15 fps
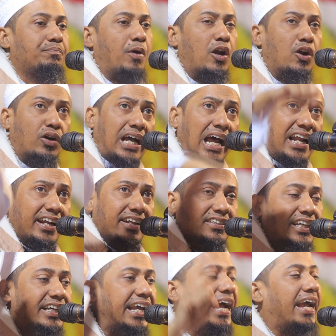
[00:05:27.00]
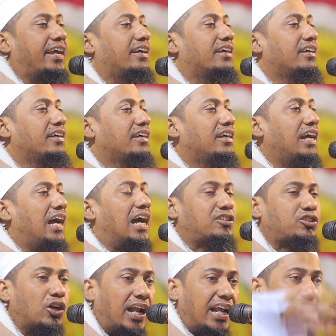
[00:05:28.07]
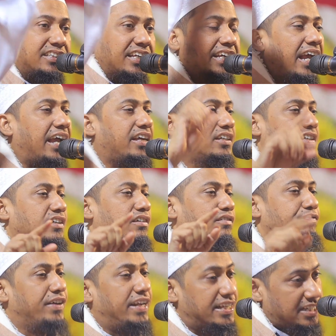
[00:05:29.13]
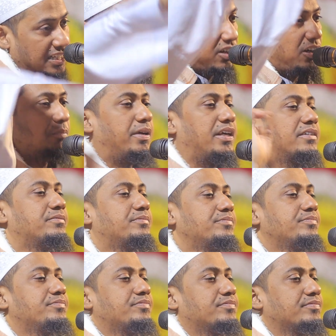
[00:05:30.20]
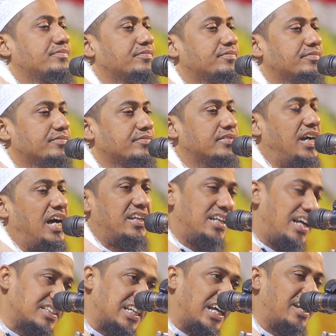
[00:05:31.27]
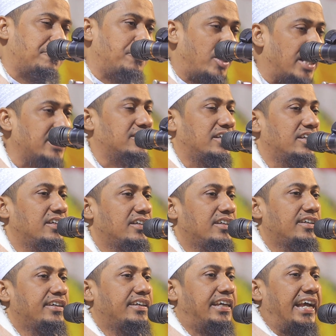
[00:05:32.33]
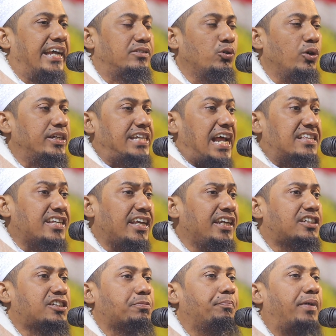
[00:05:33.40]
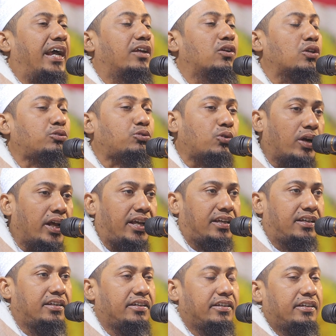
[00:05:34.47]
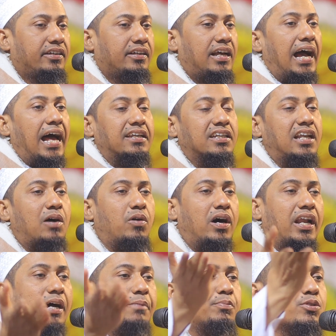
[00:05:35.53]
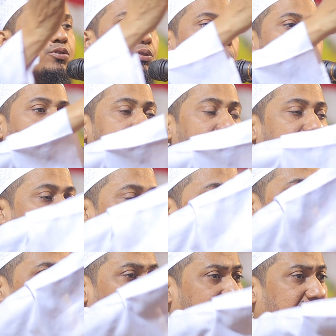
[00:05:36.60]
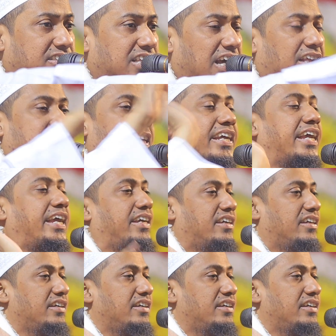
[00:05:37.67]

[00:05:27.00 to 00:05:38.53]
পরকালের দিকে হাসরের দিকে ফিরে যেতে হবে আল্লাহ তালা বলেন এই দুইটা জিনিস মেহনত করে আল্লাহওয়ালা বুজুর্গদের সান্নিধ্যে থেকে